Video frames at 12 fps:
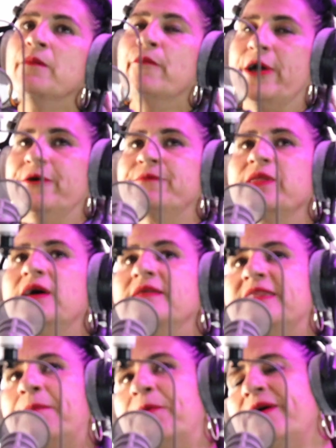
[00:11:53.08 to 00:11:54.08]
Bueno,
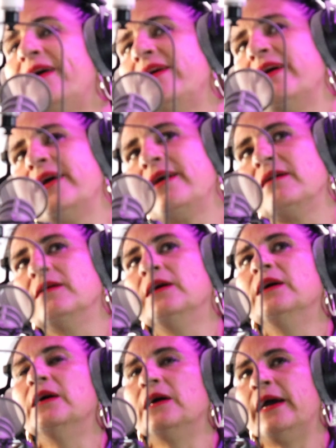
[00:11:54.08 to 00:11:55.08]
después de allí
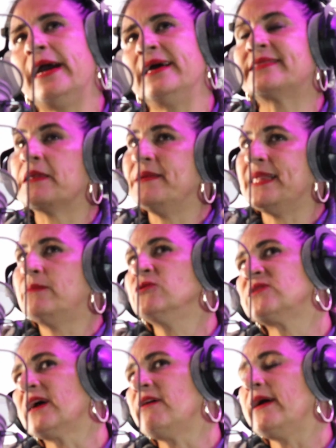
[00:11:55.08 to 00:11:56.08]
eh,
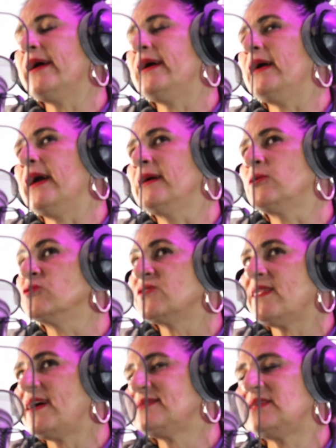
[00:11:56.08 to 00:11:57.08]
terminamos en,
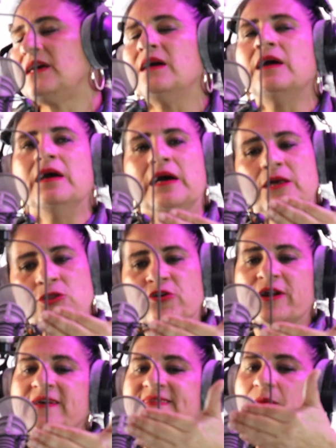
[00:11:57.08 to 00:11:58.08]
eh,
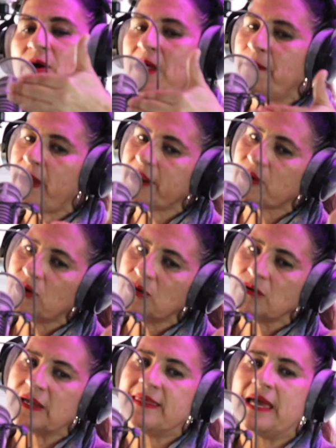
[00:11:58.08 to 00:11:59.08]
nos regresamos al
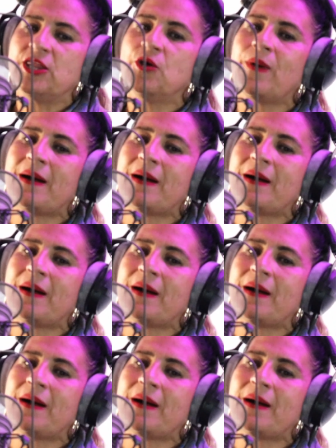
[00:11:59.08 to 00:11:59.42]
barco y de ahí nos